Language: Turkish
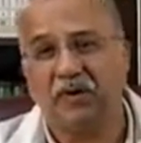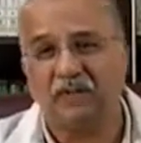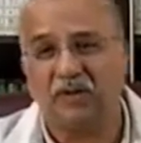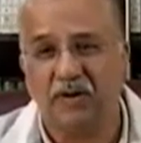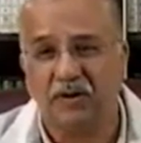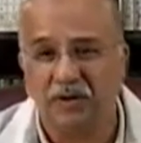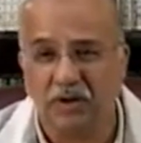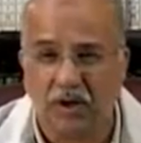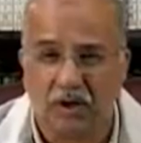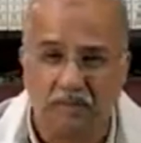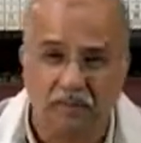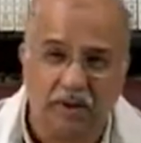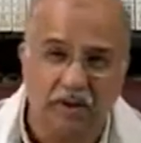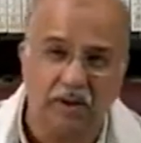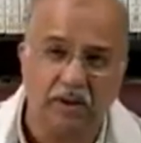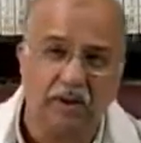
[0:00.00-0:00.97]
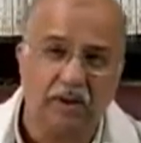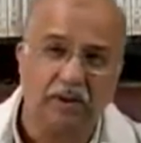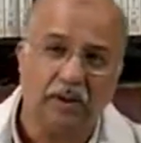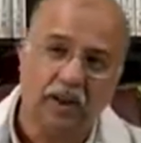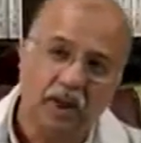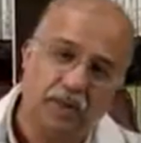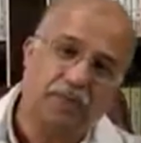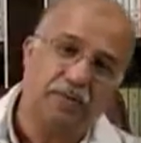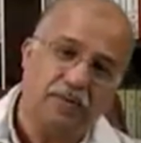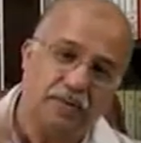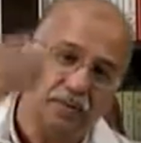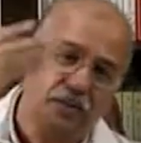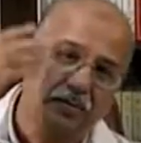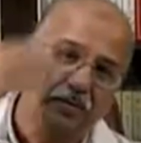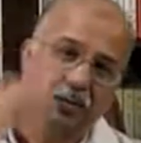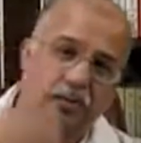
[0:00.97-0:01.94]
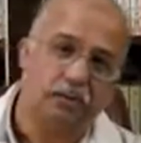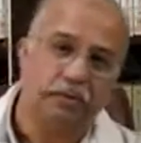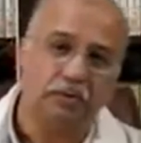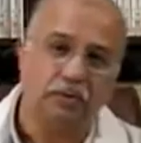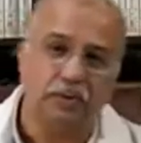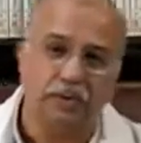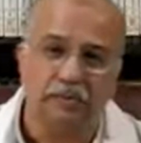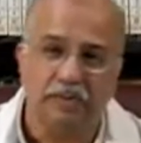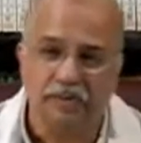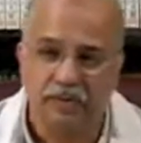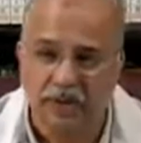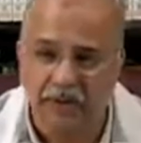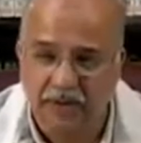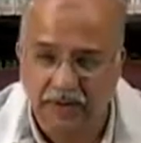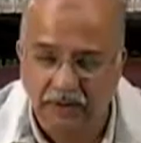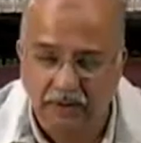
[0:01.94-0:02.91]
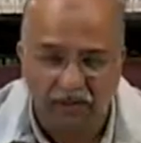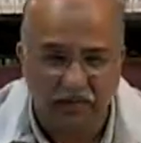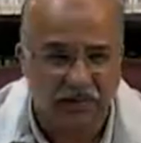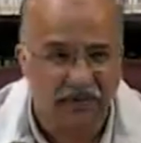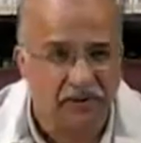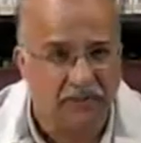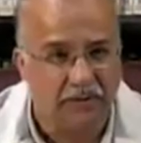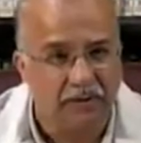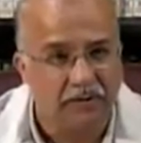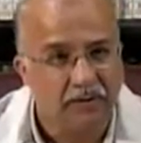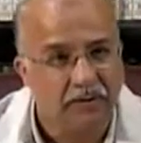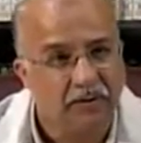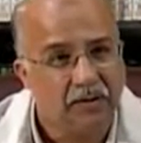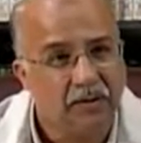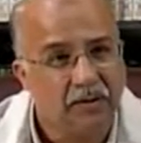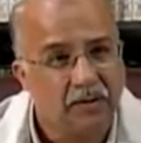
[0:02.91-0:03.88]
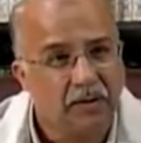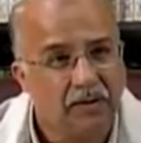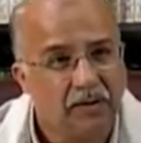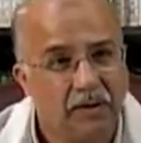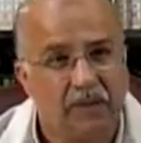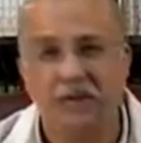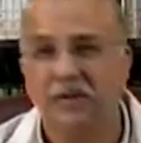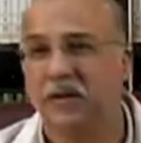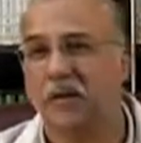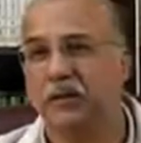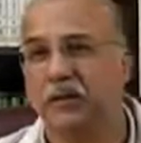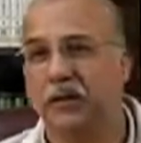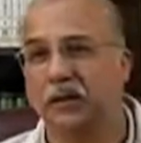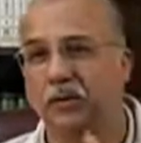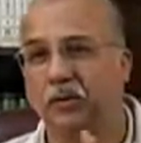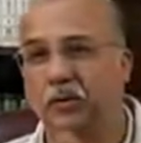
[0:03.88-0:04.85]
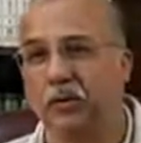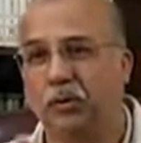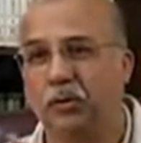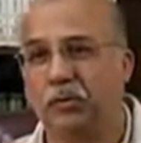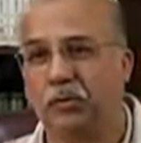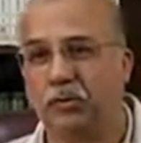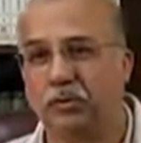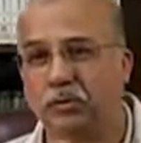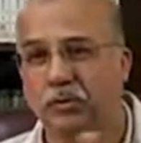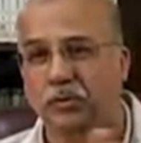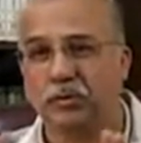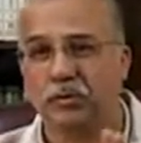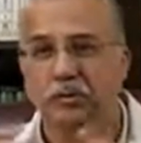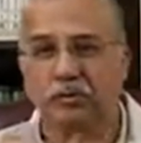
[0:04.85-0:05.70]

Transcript: facia haberlerini hepimiz olduğu gibi seyrettiğimiz zaman insanları görüyorsunuz.